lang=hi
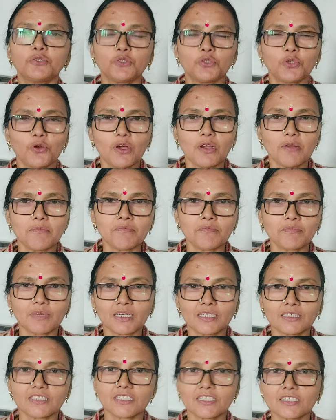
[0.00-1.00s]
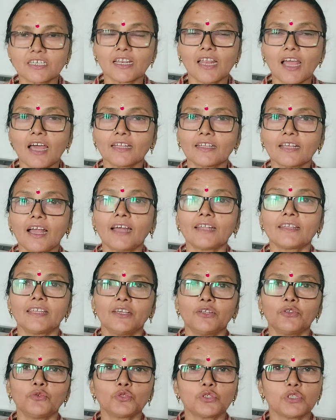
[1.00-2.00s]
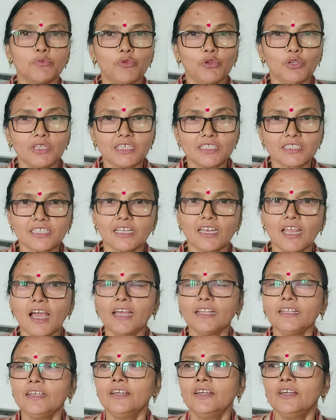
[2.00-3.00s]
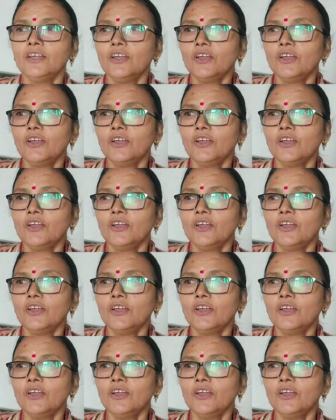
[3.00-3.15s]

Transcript: जो हम कच्चा सलाद खाते हैं तो उसे बोलते हैं सलाद